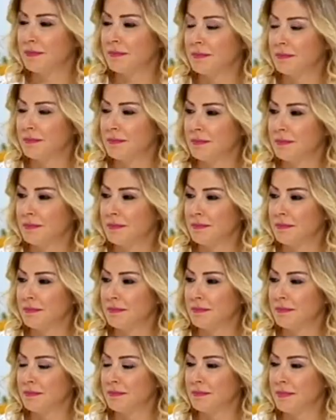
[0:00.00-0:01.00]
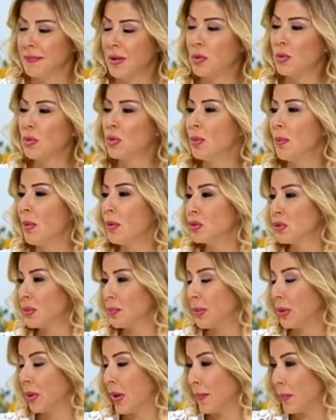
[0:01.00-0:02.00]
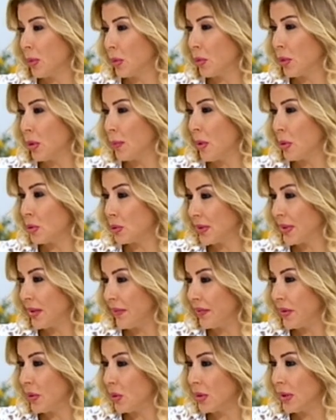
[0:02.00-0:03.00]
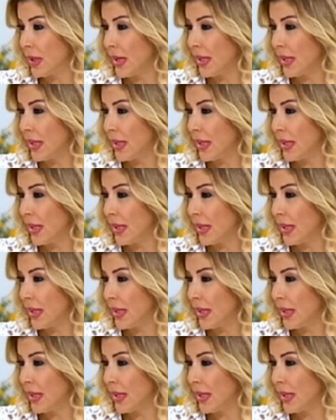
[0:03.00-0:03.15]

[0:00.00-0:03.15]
هن بيحبوها يكون موجود فيهم